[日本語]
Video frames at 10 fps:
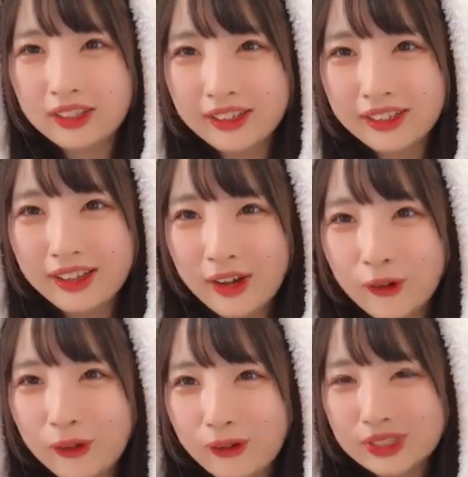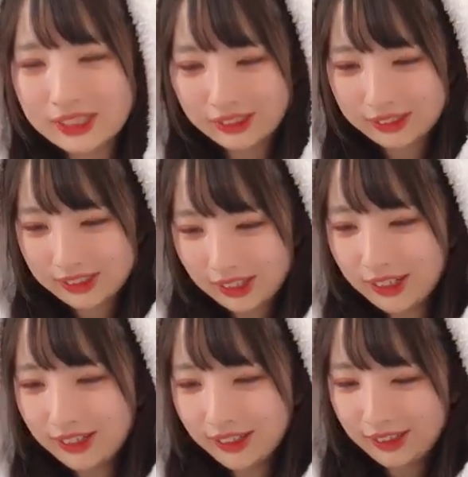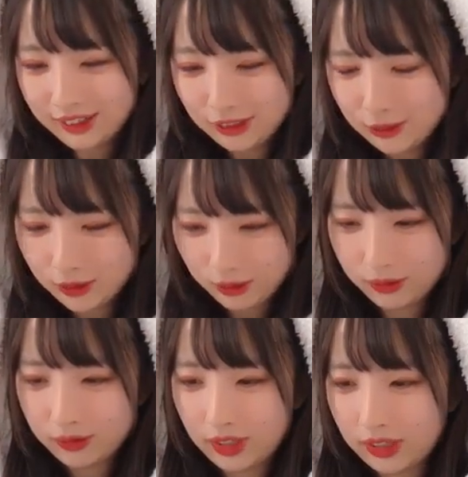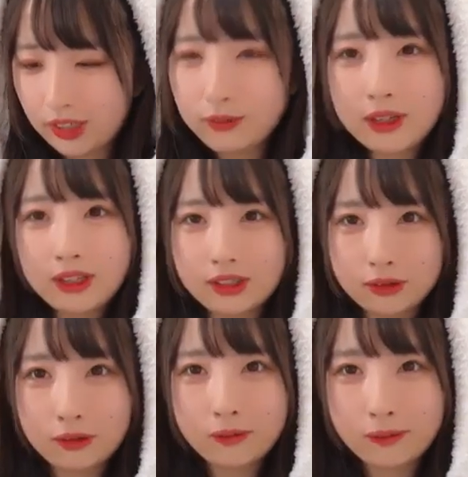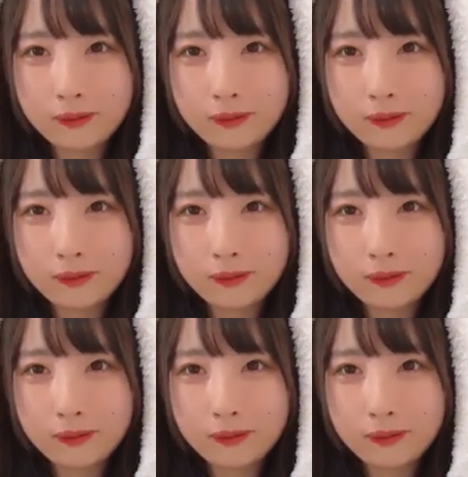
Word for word: フォローしてる草そうよ当たり前でしょ